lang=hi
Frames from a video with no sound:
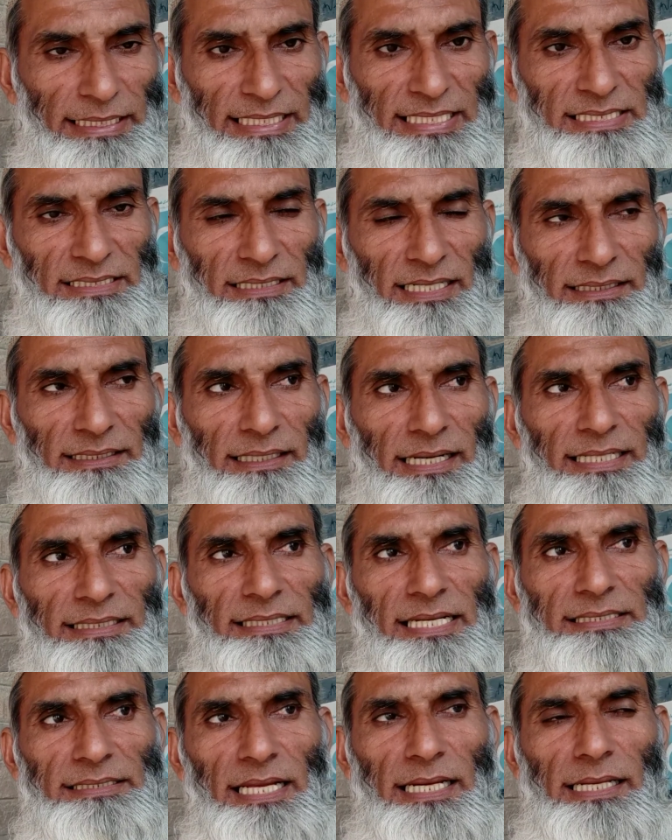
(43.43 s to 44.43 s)
इस सैटेलाइट
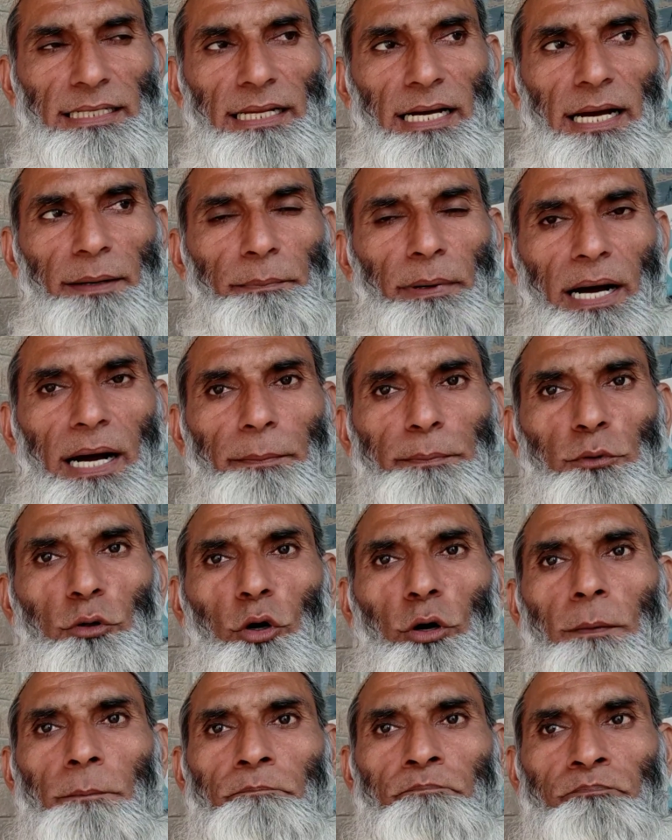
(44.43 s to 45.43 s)
के चैनल अब
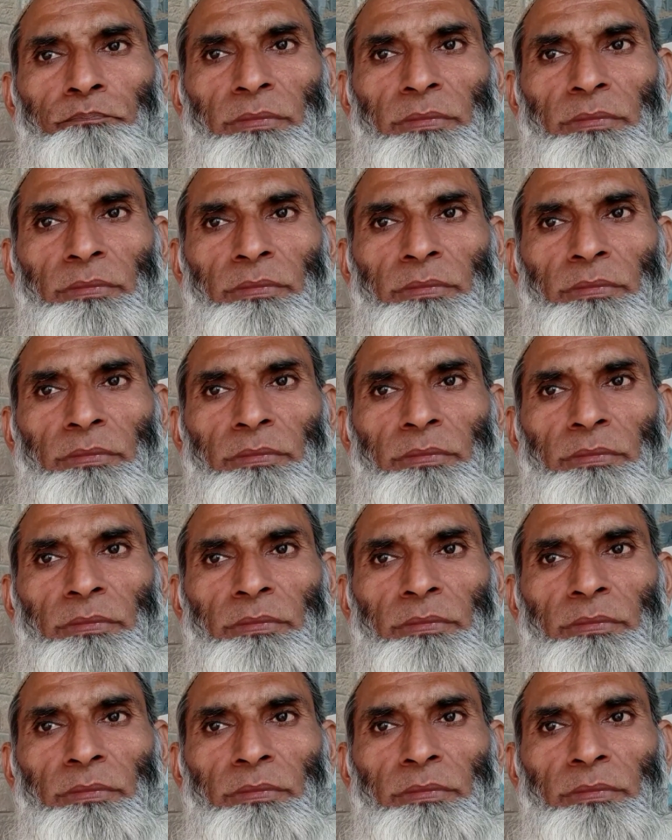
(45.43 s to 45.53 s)
आपको